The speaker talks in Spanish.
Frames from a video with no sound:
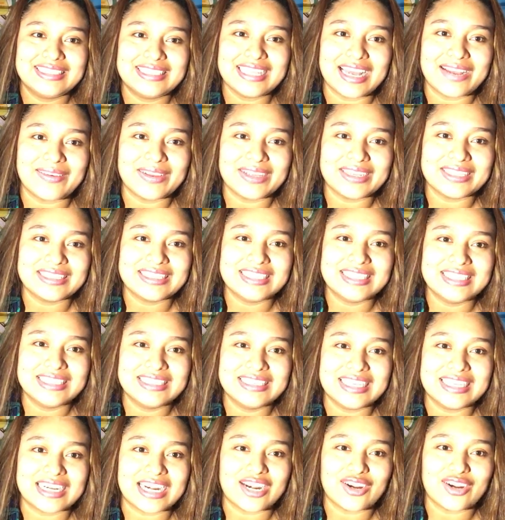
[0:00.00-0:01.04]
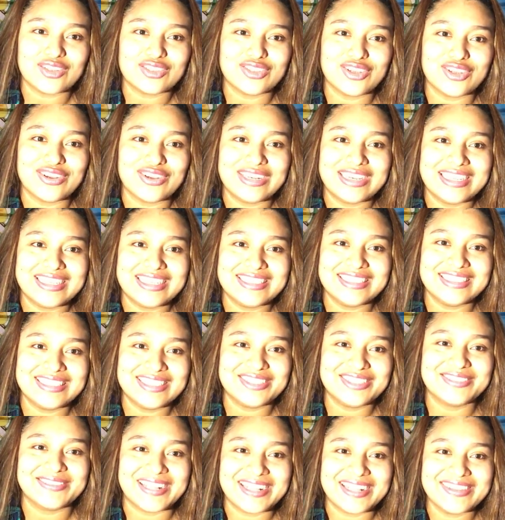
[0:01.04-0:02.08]
a ver, sin cerrar los ojos, Liz
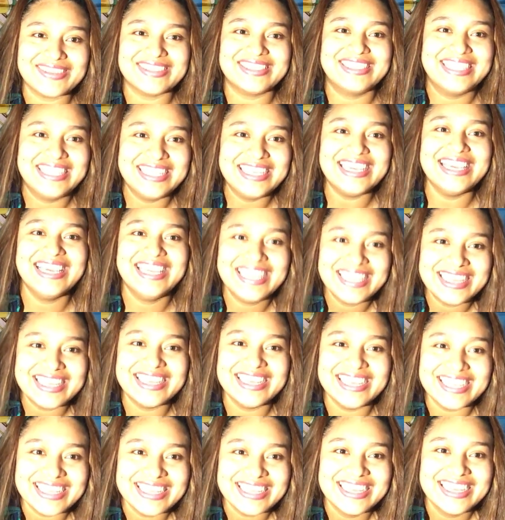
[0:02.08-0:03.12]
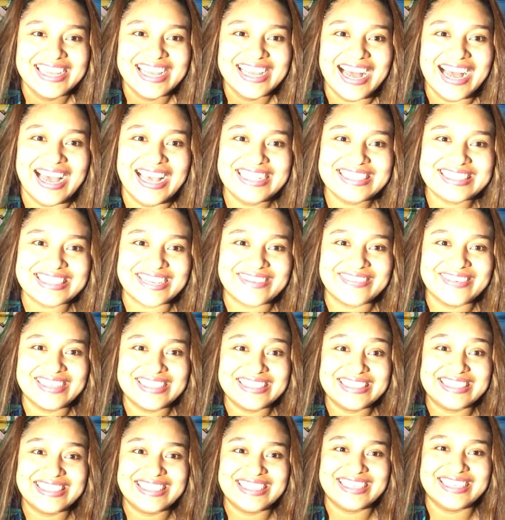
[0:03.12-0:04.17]
dice Osvaldo, sí. Esta
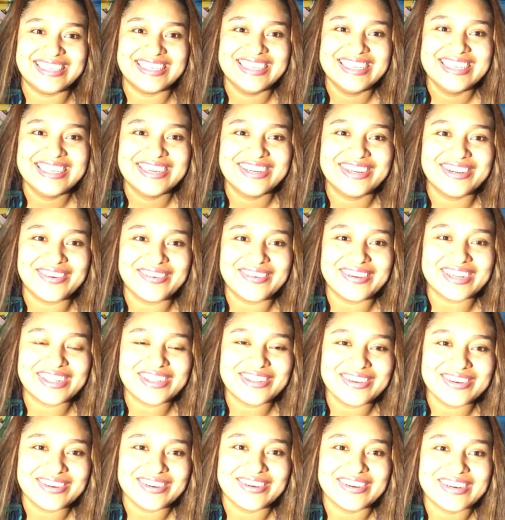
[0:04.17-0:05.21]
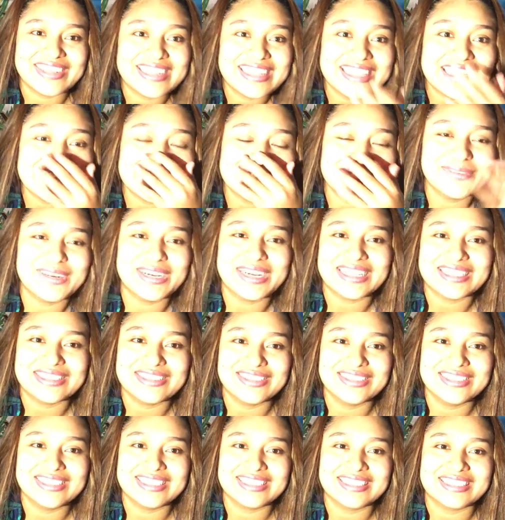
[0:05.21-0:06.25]
vez sí. Roberto Ortiz, buenas
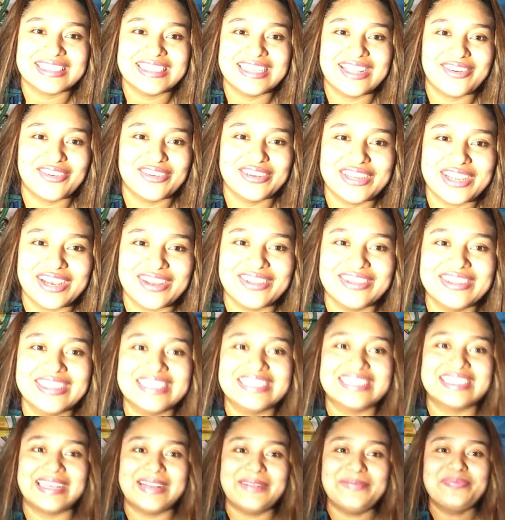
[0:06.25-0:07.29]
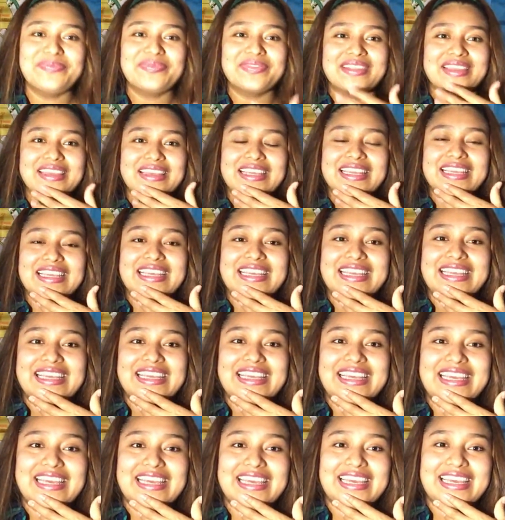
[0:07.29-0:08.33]
noches. ¿Y el cuñado dónde está?
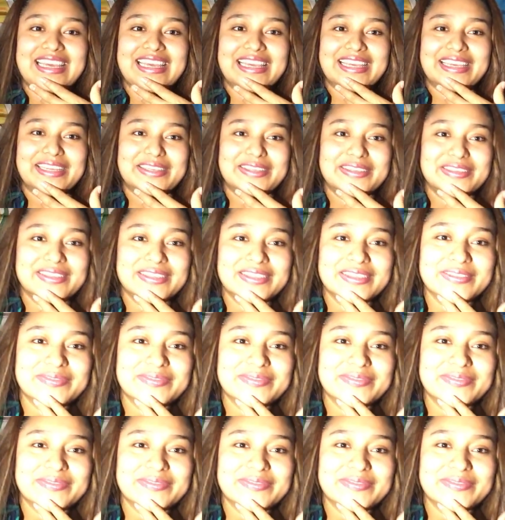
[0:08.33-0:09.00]
Eh,